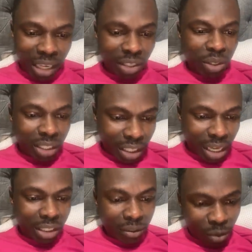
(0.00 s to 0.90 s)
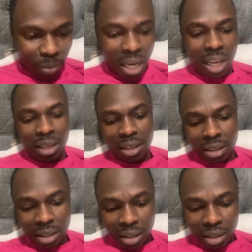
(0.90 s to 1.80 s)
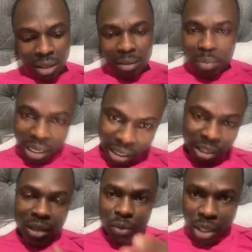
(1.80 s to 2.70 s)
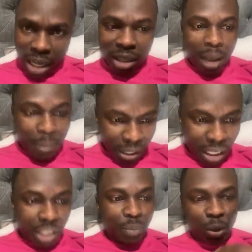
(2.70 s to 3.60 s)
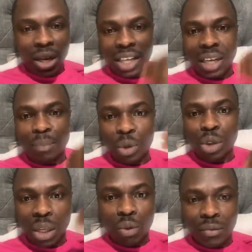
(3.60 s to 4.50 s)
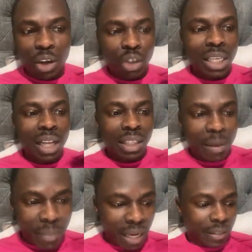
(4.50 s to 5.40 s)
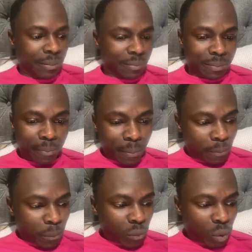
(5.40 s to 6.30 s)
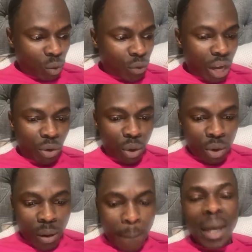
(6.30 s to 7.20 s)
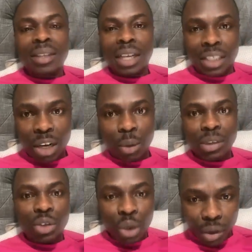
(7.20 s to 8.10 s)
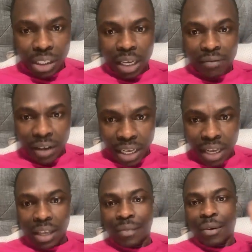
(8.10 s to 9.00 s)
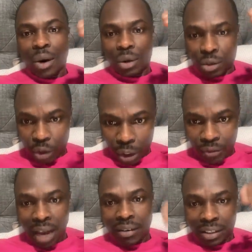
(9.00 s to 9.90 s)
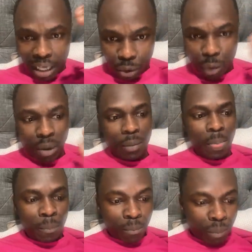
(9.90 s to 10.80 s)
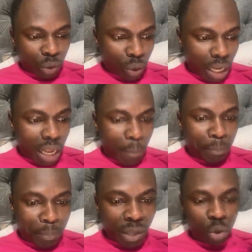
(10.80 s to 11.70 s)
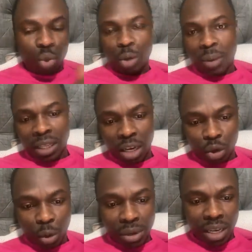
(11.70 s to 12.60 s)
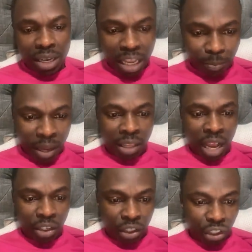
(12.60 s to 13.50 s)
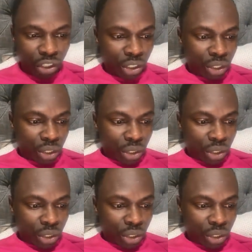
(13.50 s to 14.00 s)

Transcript: partagez le direct, s'il vous plaît. Partagez, vous qui êtes là, partagez pour que les gens puissent découvrir le direct demain. Vous voyez, non Partagez comme ça, ceux qui vont se réveiller, ils vont se réveiller avec ça demain. Parce que là, il n'y a pas du tout de partage. On me dit quatre partages.